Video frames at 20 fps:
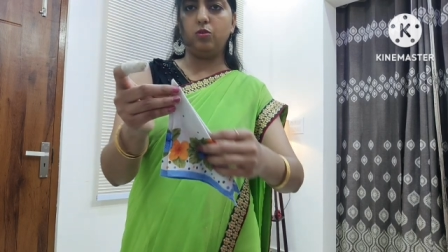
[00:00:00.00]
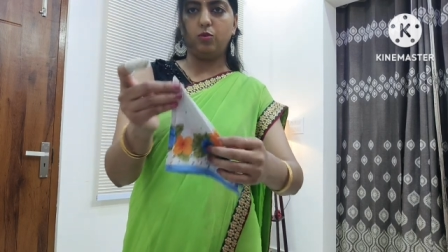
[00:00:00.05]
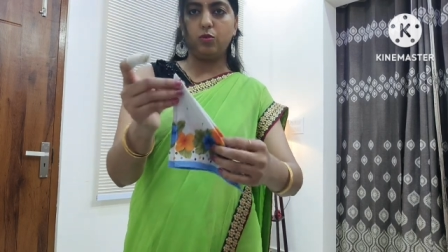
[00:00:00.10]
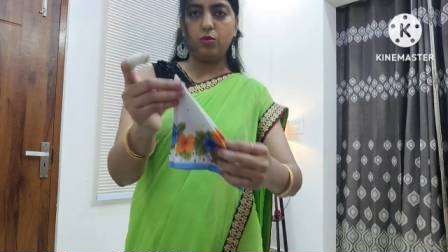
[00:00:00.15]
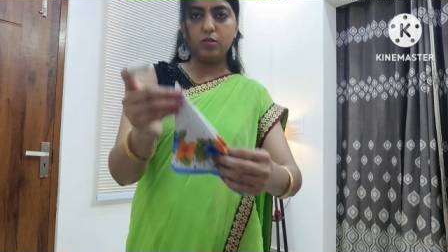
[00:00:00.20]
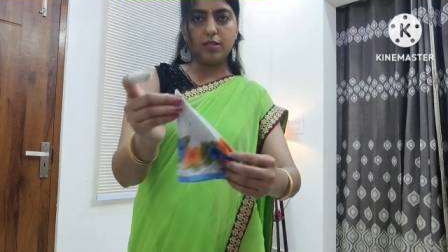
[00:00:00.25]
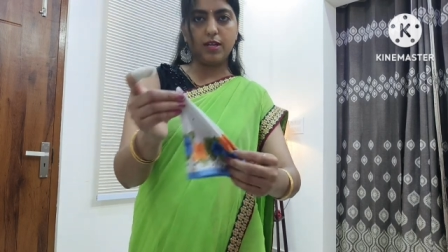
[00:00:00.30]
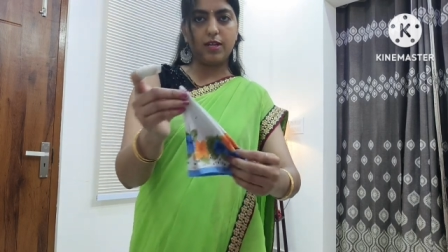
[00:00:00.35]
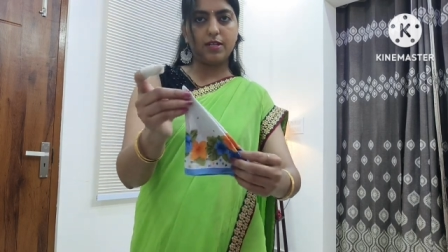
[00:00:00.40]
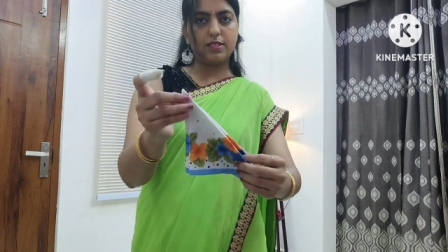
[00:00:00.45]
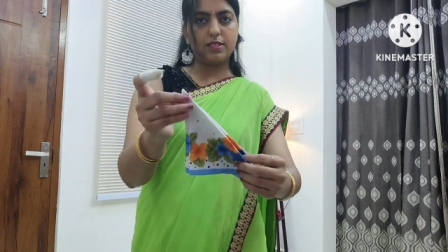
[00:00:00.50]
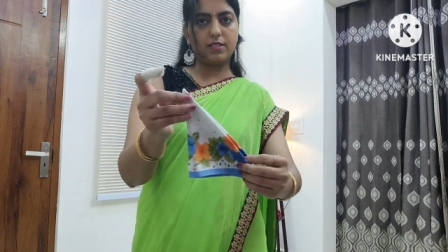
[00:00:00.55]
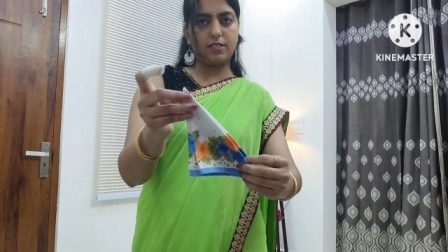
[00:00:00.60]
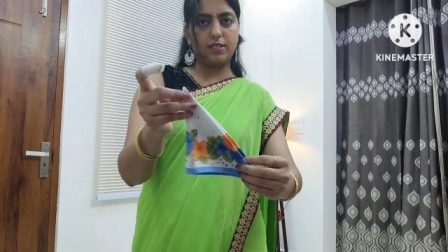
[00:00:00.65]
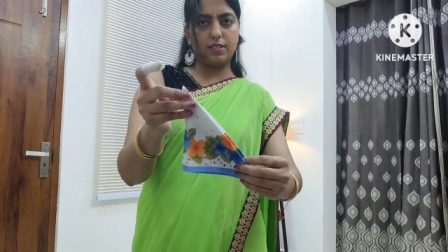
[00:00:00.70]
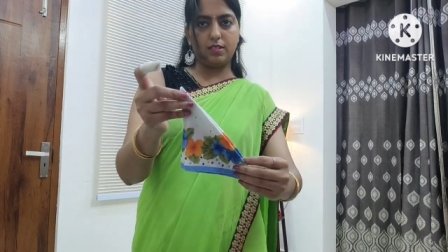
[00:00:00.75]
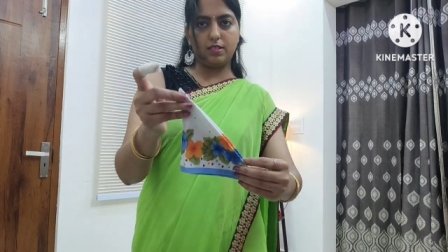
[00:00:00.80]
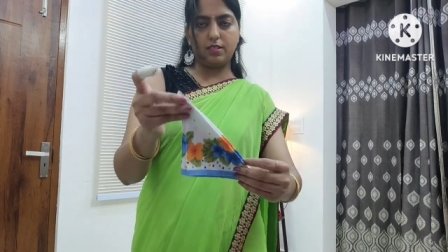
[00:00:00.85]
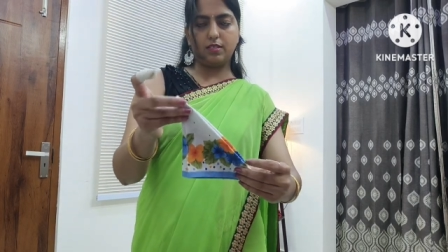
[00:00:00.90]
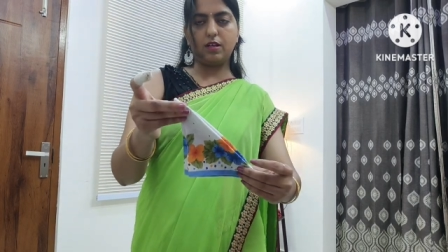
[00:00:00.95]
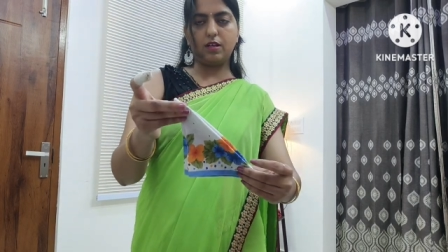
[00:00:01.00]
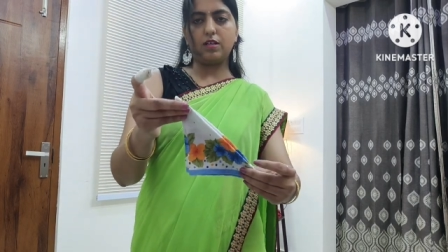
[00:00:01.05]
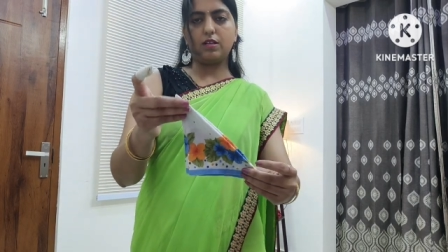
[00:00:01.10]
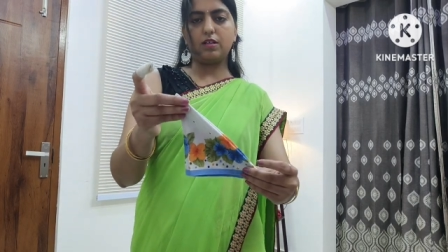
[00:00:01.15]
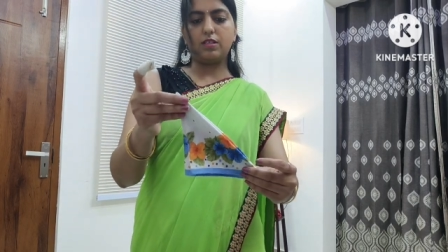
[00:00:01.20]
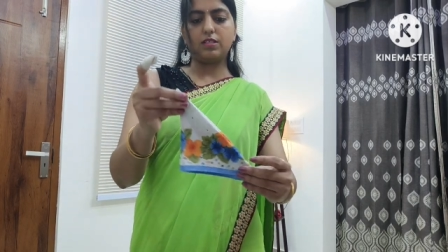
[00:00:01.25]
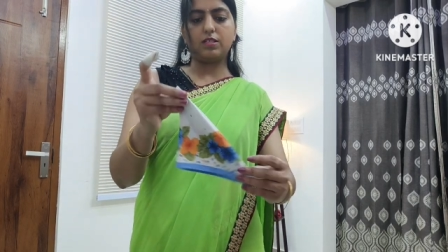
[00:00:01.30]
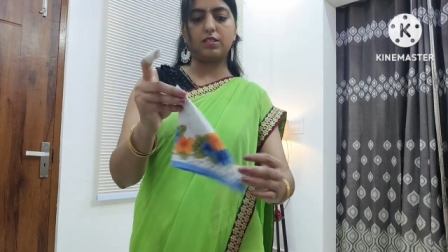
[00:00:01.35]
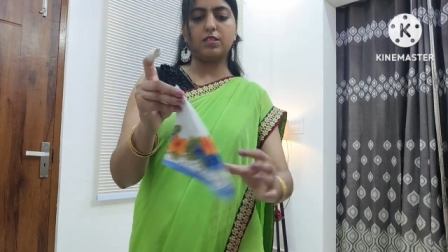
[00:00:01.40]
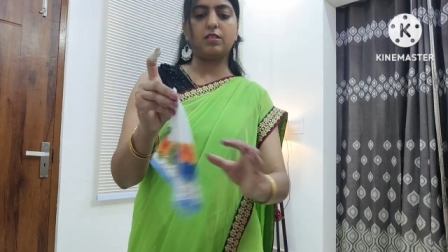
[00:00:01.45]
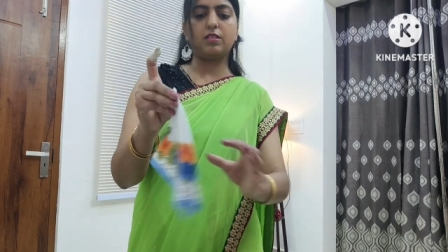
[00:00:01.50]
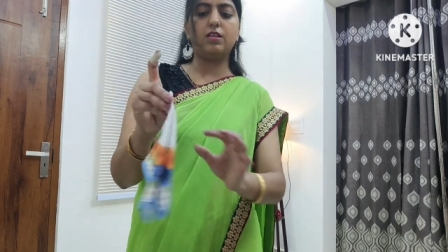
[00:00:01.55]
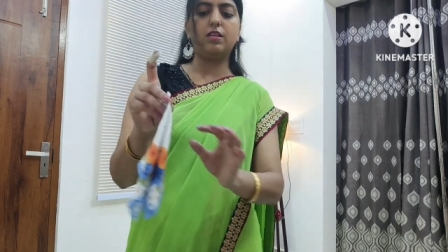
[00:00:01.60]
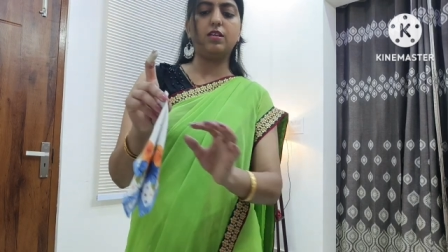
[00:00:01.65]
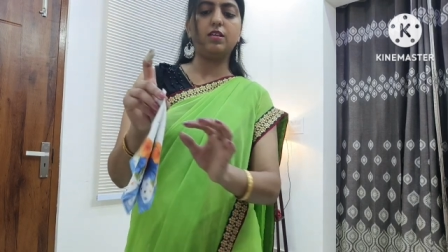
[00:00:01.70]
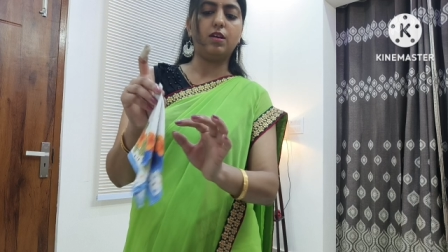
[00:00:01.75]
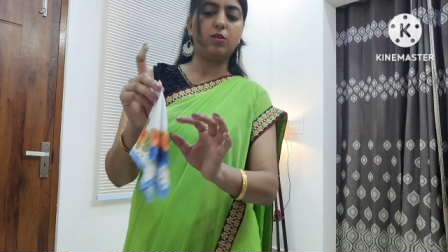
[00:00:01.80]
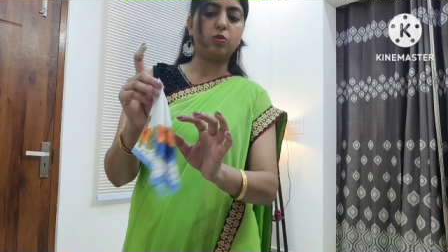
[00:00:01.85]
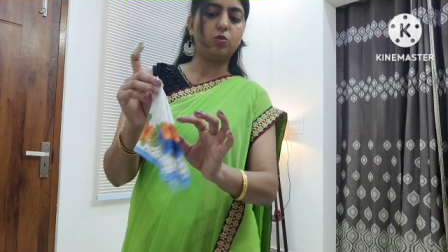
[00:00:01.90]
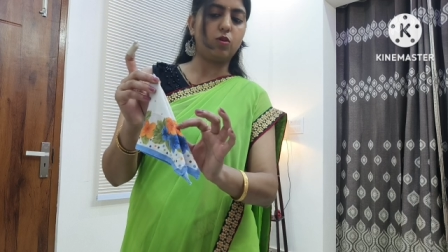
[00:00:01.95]
दोनों साइड से टक कर सकते
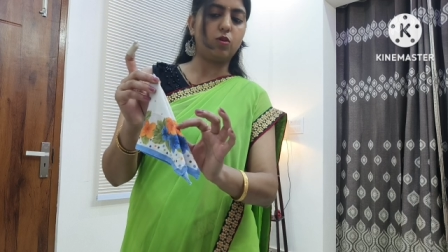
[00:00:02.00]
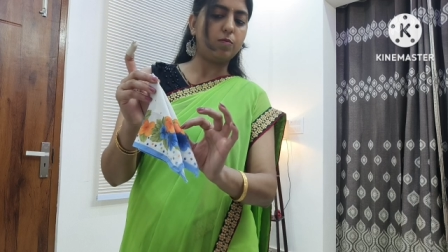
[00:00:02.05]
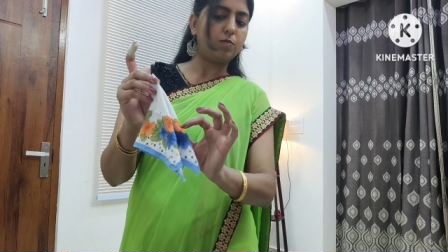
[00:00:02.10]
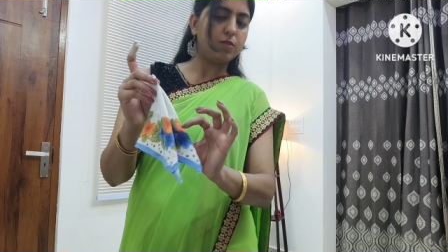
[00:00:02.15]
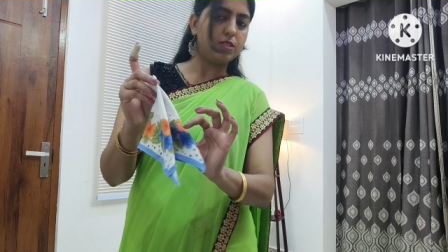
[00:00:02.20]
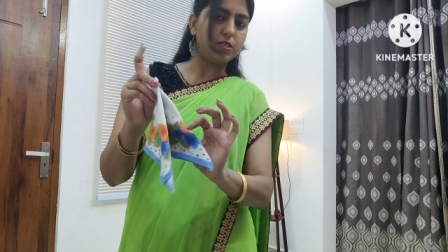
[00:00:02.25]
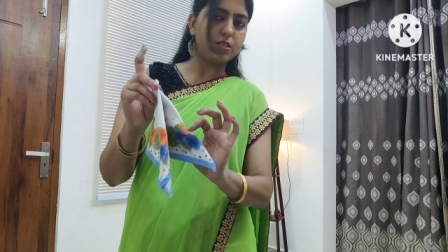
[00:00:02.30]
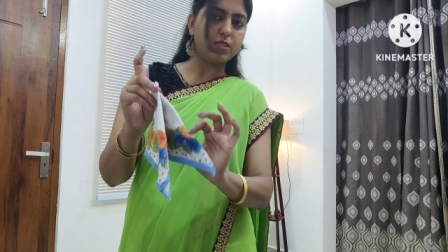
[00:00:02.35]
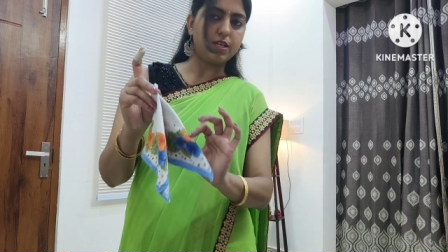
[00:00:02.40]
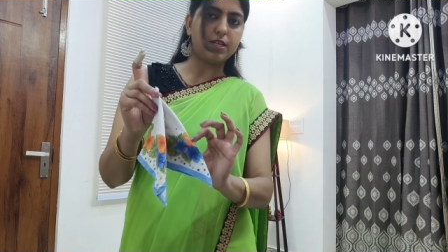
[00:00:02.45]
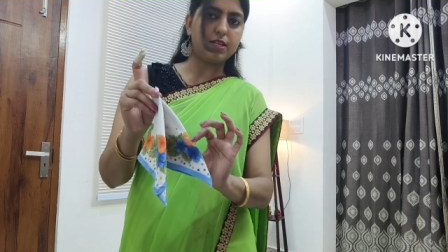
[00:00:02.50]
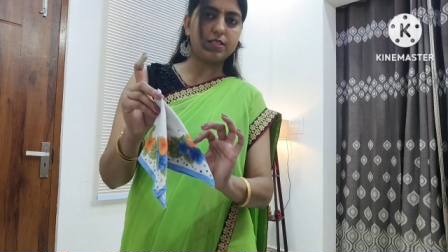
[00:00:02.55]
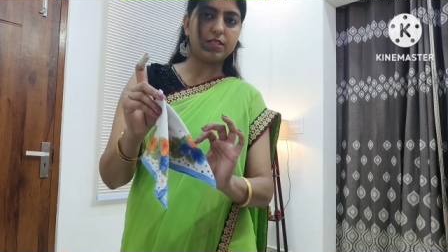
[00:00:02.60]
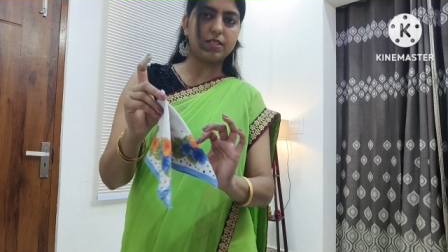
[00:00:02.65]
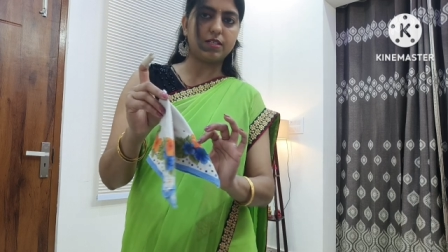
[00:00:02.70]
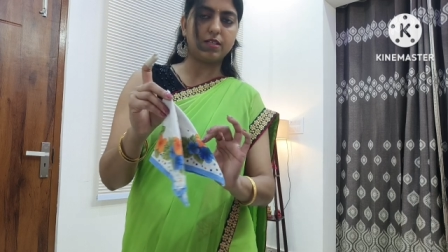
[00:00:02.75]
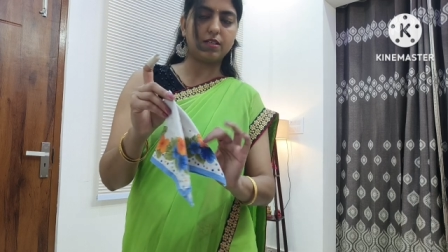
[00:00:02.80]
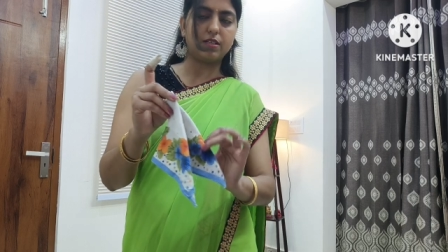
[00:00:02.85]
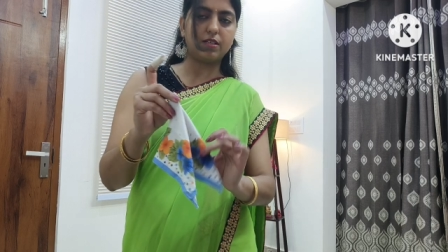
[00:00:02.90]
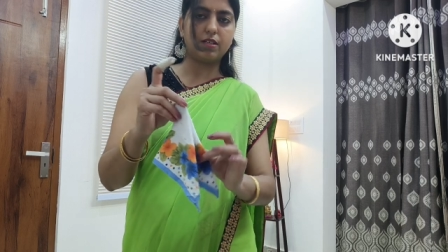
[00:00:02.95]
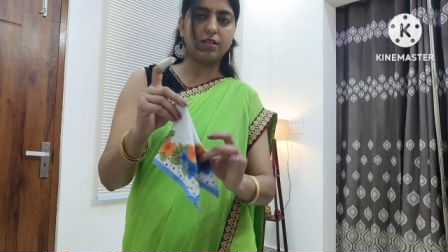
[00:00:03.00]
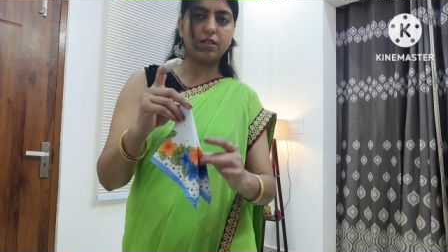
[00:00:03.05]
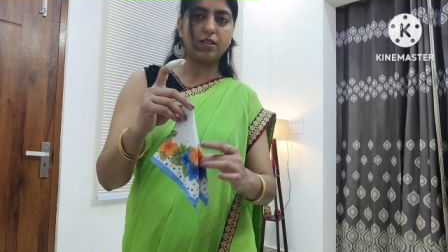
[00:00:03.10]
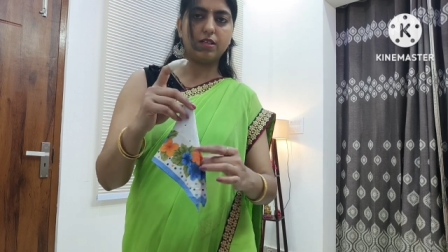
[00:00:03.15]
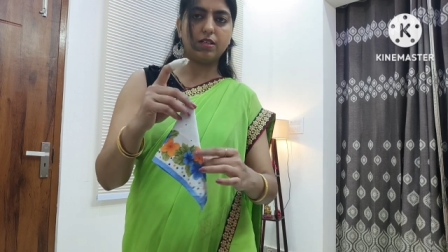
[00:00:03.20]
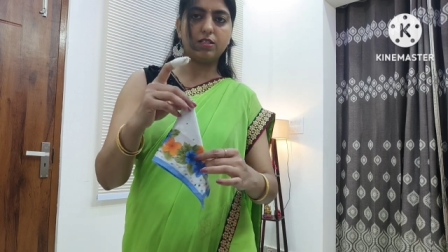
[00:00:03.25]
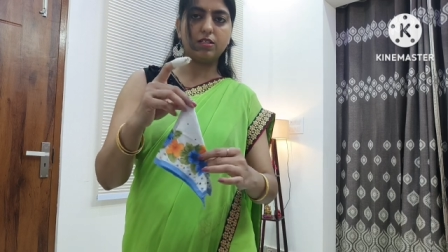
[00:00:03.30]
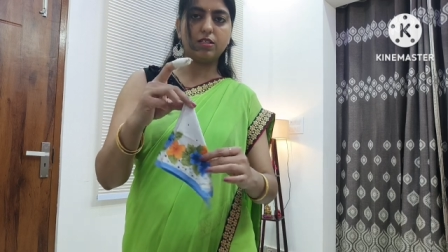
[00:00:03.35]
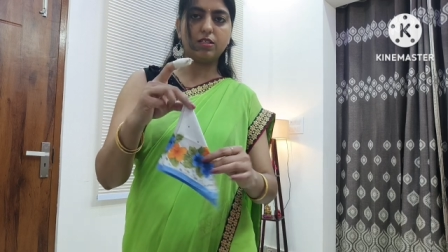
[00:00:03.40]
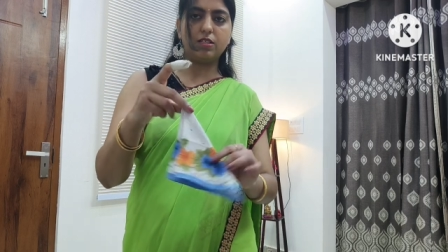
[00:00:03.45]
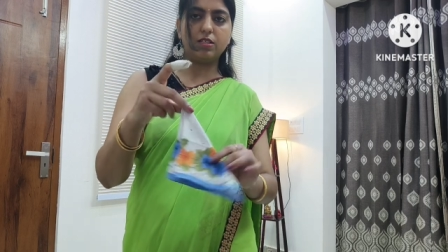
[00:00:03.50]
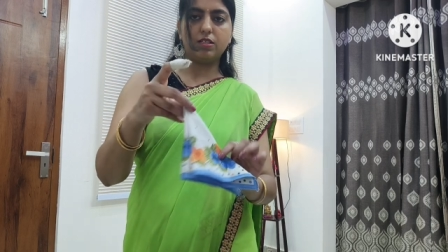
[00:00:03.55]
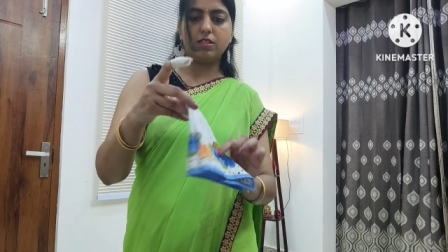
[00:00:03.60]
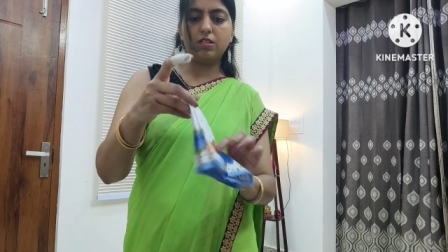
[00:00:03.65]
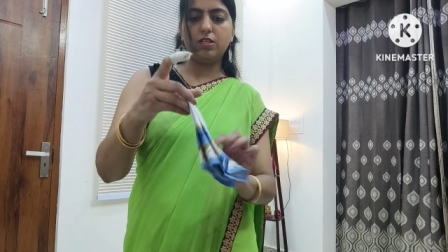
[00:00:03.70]
हैं या तो आप इस साइड से टक कर लीजिए